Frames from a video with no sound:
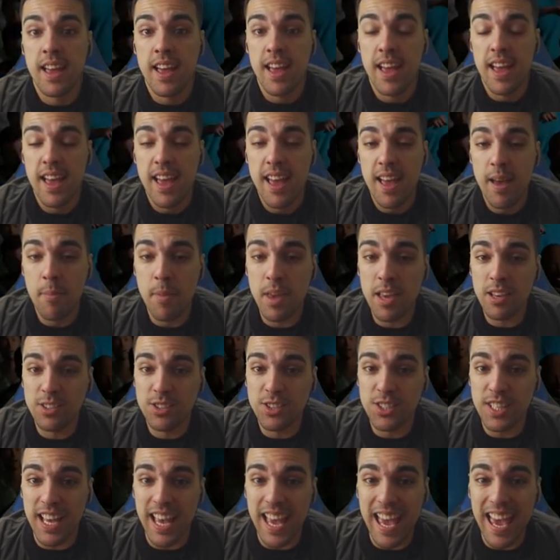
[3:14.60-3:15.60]
Amigos,
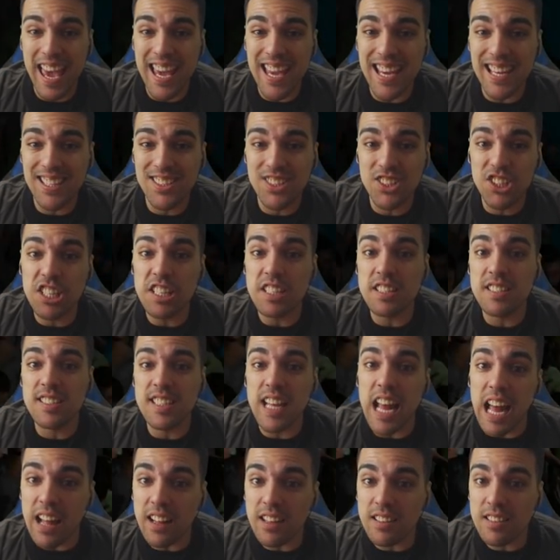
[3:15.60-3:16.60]
AJ
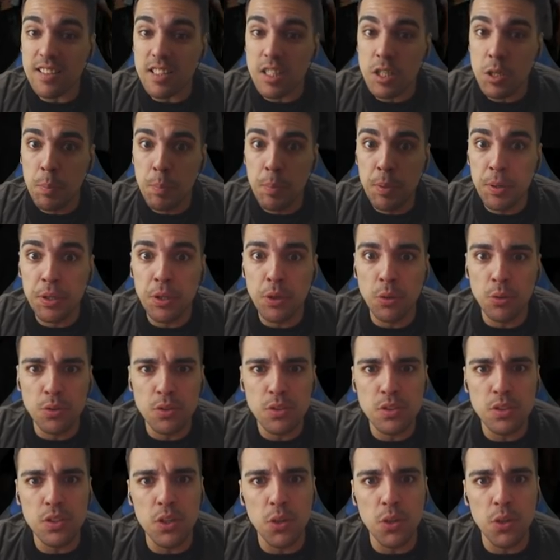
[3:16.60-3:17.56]
Styles que perdeu o seu